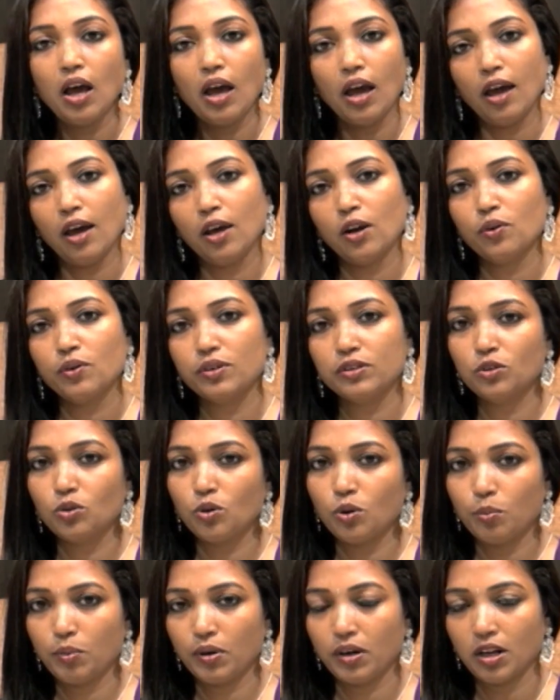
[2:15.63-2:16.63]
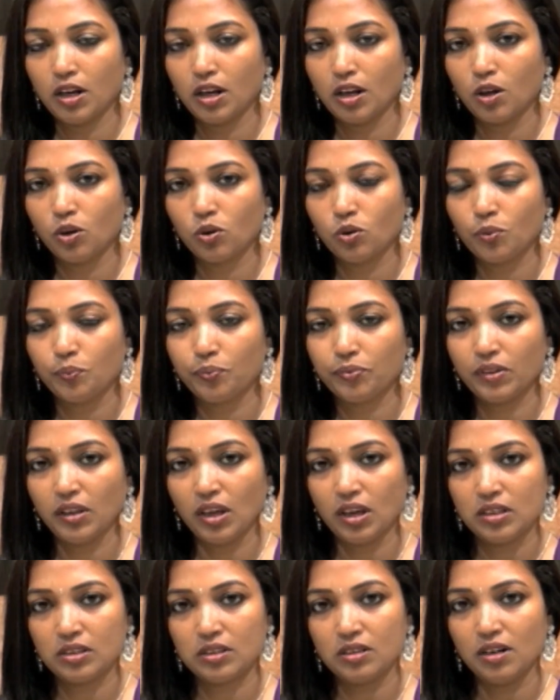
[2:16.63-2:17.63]
ஹேரும் வந்து ரொம்ப நல்லாயிருக்கும்
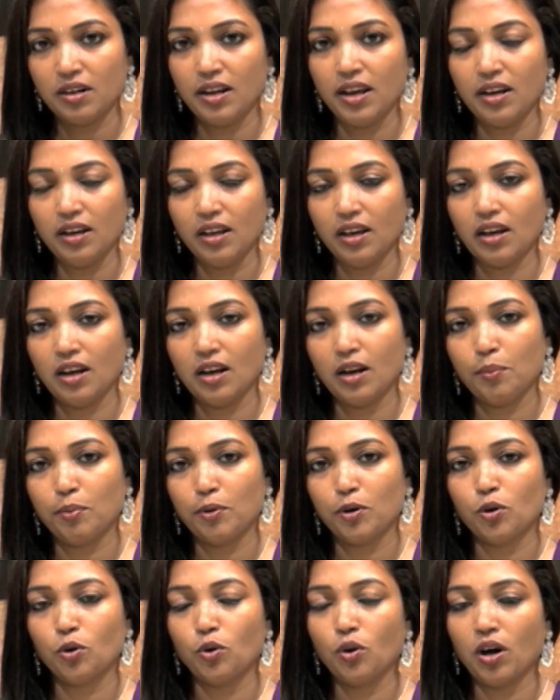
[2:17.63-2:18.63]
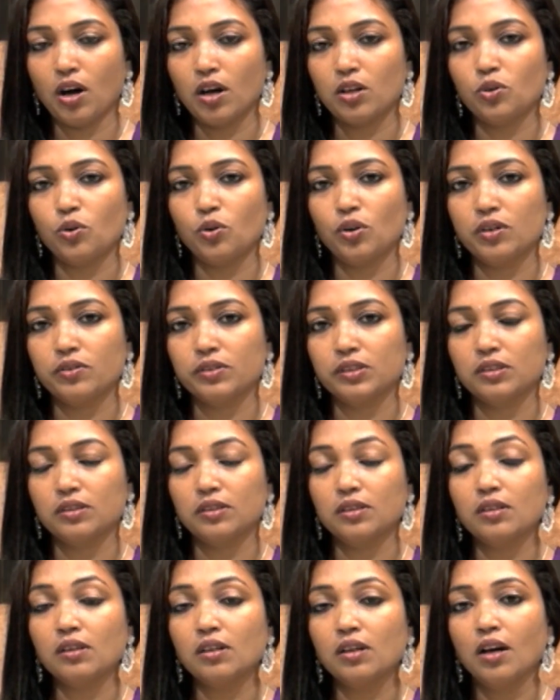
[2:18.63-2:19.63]
நெக்ஸ்ட் டே நீங்கள் என்ன பண்ணணும் அதோட
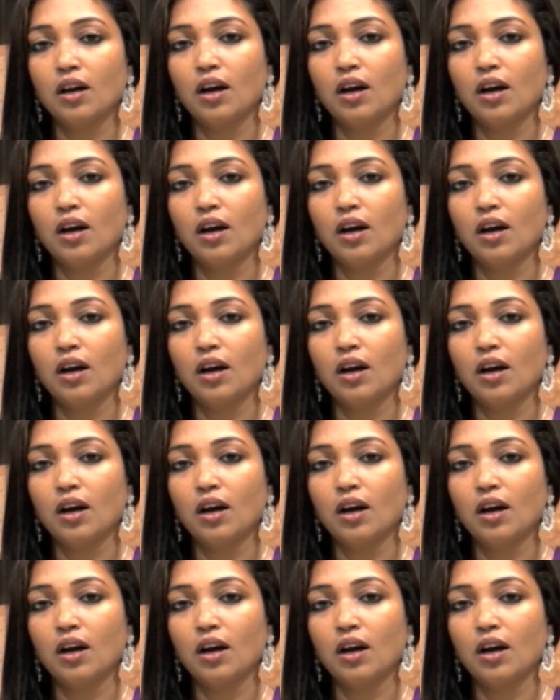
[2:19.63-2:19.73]
வந்து